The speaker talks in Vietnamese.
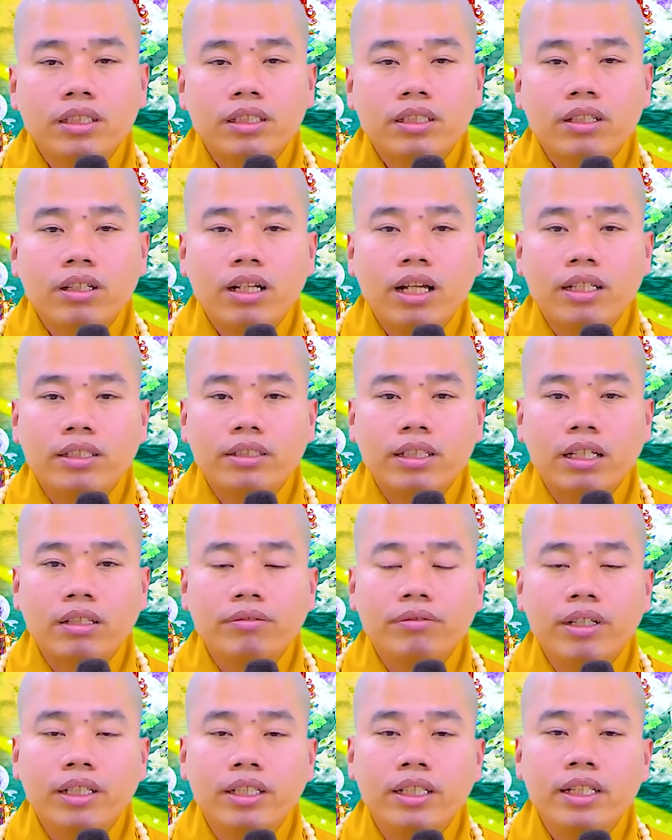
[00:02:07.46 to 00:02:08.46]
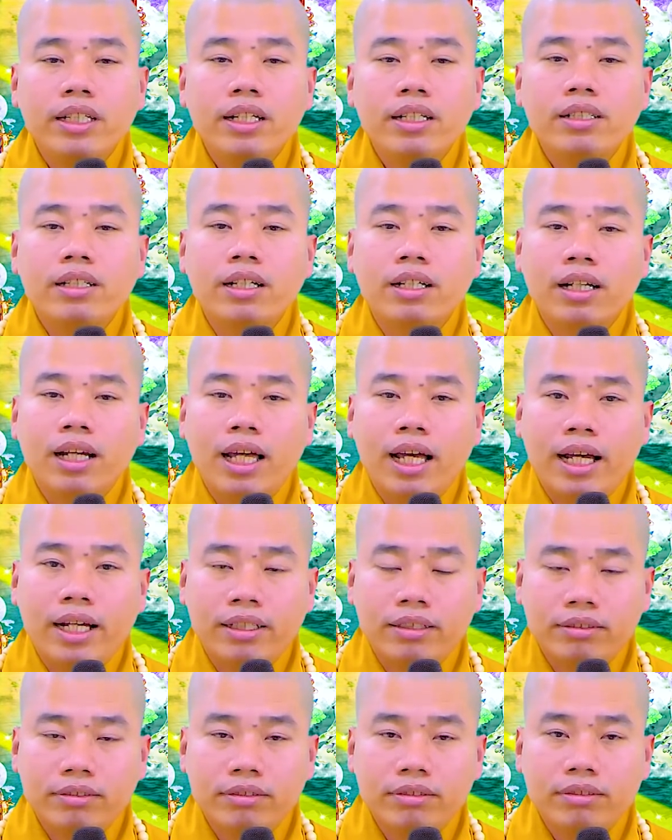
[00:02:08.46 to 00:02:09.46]
đó là sanh về thế giới cực lạc
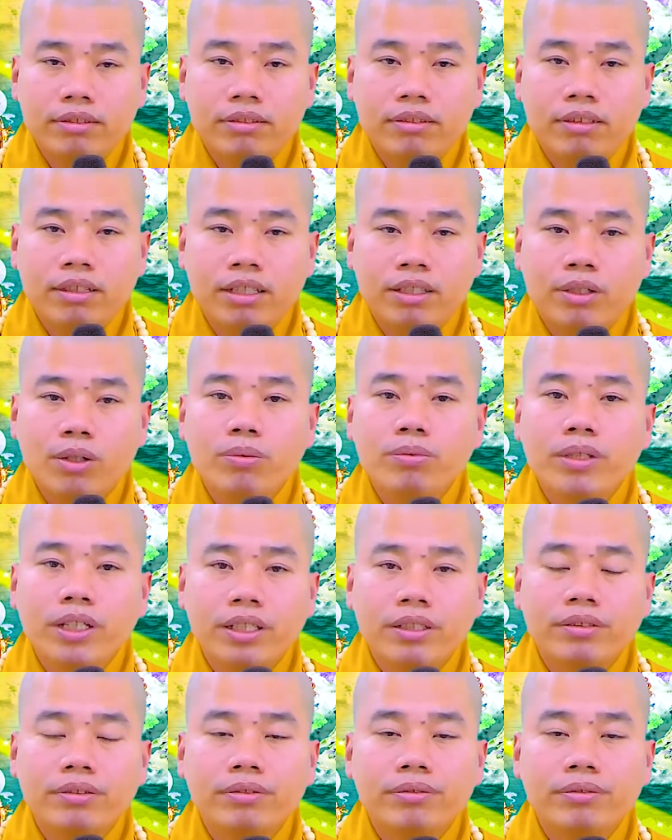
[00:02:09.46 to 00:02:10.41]
là tốt nhất